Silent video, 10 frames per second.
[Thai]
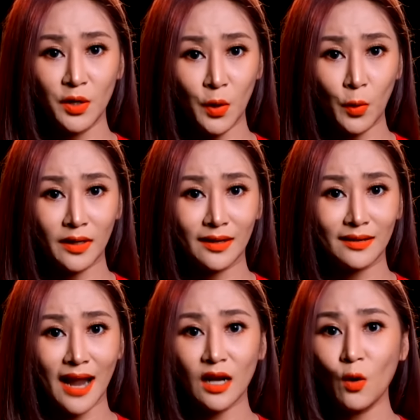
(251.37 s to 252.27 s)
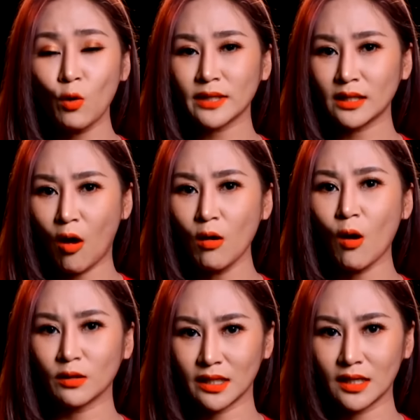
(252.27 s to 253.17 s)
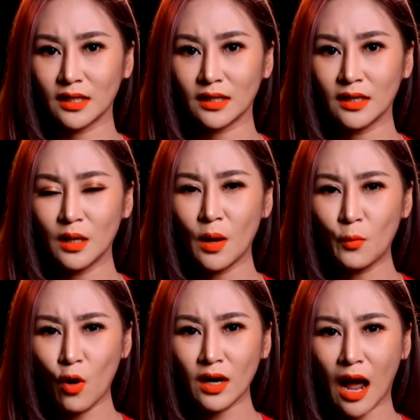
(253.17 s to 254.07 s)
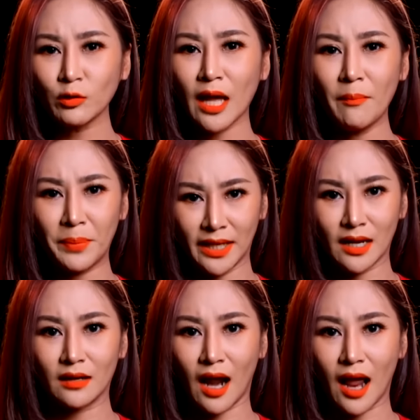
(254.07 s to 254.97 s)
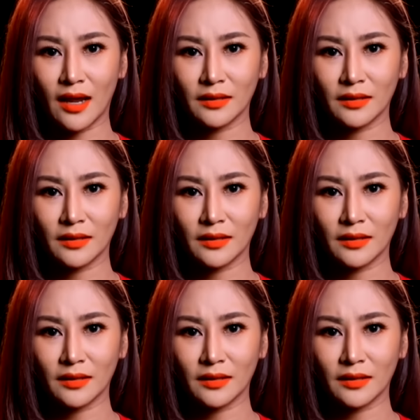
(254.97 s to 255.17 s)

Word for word: นุ่นและลูกในท้องของเธอ พวกเขาทำผิดอะไร